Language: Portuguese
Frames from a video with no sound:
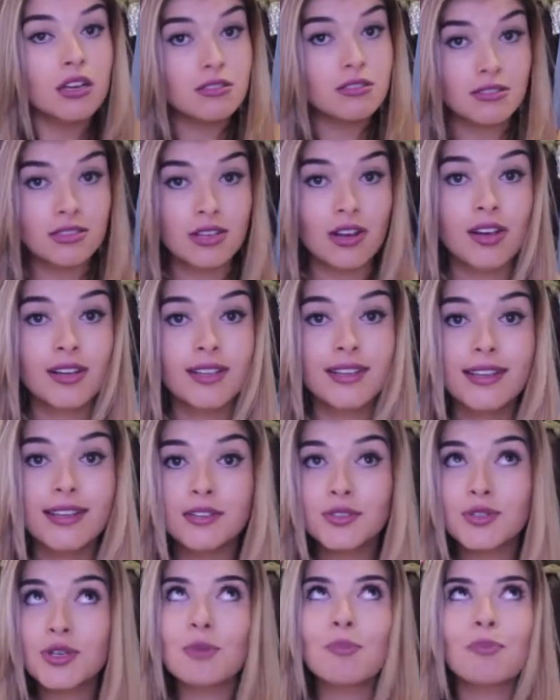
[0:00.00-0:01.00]
Só que,
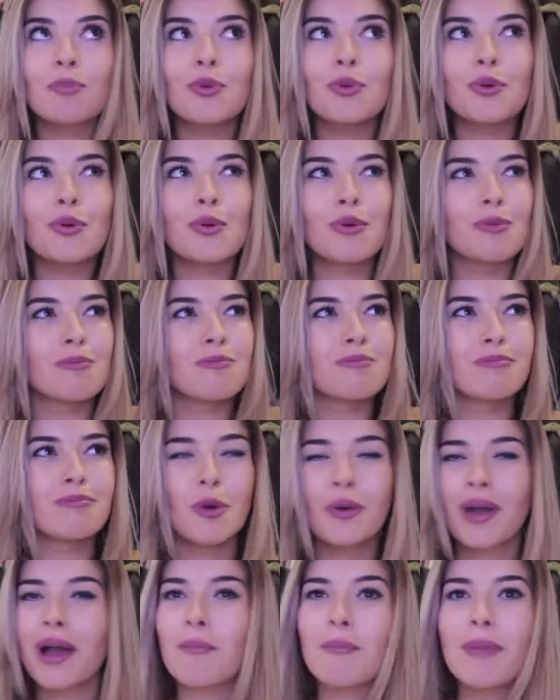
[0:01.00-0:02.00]
tipo,
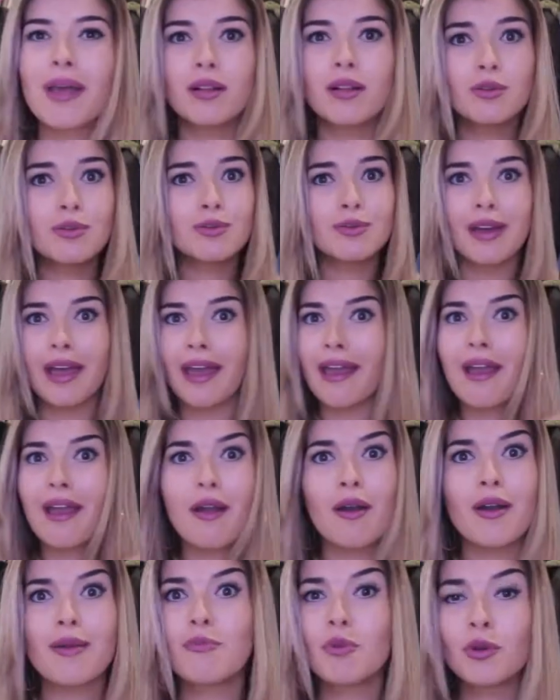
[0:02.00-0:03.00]
meu cabelo
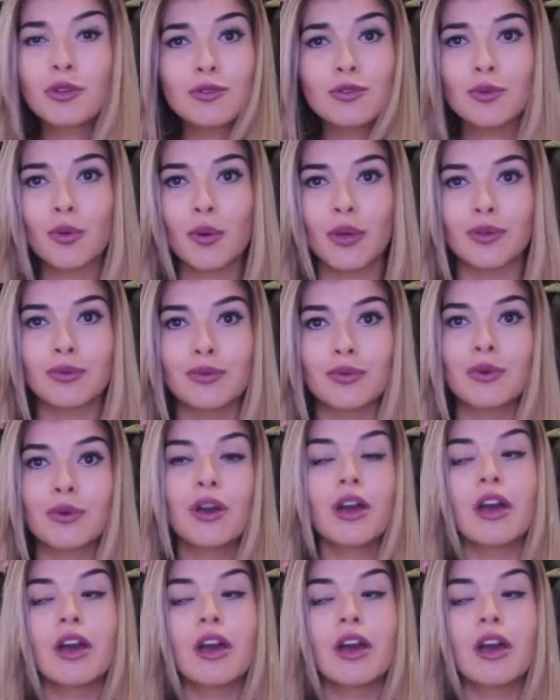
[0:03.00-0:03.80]
é muito doido.